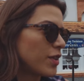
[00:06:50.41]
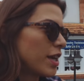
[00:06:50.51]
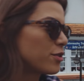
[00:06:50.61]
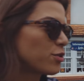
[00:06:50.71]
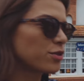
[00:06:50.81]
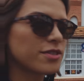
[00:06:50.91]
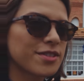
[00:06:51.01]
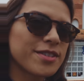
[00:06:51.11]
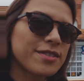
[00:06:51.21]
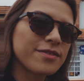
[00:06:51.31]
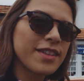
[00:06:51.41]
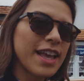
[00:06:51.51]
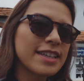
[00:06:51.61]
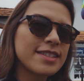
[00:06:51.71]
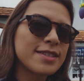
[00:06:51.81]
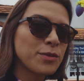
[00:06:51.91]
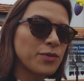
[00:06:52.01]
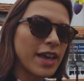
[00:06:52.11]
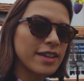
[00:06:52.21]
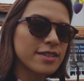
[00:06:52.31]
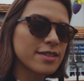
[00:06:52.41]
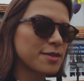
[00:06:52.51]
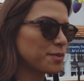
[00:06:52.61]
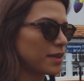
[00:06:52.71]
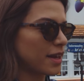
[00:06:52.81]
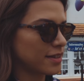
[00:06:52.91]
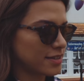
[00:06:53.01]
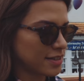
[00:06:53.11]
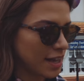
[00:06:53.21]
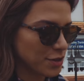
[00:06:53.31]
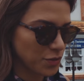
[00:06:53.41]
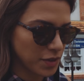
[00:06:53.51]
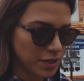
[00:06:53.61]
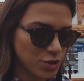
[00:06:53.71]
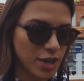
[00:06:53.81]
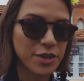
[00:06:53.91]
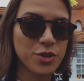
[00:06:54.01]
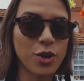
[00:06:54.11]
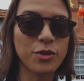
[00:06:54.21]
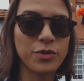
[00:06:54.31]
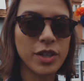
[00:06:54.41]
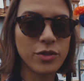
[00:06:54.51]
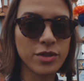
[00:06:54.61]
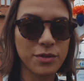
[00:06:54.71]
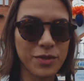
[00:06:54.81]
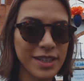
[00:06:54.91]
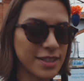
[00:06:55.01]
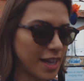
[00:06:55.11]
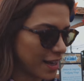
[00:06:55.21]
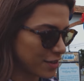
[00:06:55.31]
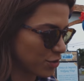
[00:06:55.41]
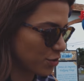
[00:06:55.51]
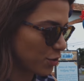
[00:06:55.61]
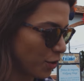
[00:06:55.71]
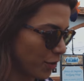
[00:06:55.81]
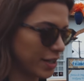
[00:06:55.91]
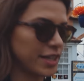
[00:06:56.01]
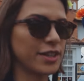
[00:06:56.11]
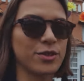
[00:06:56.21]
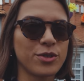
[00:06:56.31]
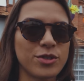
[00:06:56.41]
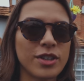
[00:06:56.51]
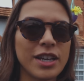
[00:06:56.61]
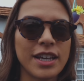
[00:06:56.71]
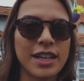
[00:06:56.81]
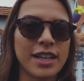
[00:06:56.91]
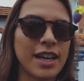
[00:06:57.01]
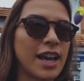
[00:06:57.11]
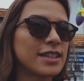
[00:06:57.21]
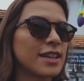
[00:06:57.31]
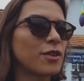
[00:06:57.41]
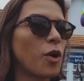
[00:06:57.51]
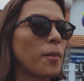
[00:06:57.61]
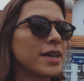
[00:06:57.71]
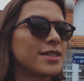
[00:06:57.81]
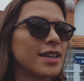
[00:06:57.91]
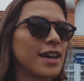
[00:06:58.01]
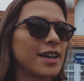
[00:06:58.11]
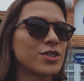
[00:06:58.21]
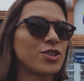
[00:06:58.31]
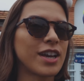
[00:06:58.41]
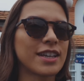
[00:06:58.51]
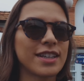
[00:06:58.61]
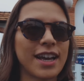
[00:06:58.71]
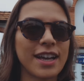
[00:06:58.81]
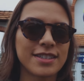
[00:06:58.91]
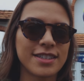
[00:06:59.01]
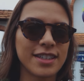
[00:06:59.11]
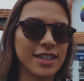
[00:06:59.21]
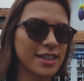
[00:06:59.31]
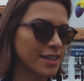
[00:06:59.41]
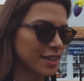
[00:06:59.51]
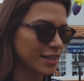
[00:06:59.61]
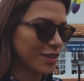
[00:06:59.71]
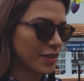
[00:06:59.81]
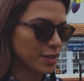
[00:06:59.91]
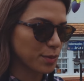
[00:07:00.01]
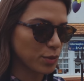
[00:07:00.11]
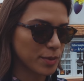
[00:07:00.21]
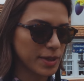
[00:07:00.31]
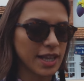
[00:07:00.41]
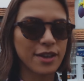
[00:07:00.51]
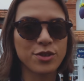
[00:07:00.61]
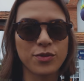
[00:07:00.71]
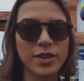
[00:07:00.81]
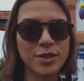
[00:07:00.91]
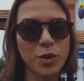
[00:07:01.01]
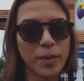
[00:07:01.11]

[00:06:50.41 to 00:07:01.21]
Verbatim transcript: vídeos esses enfeites a cidade fica cheia de ovinhos enfeitados e coloridos. Cada comerciante, cada casinha teve a responsabilidade de fazer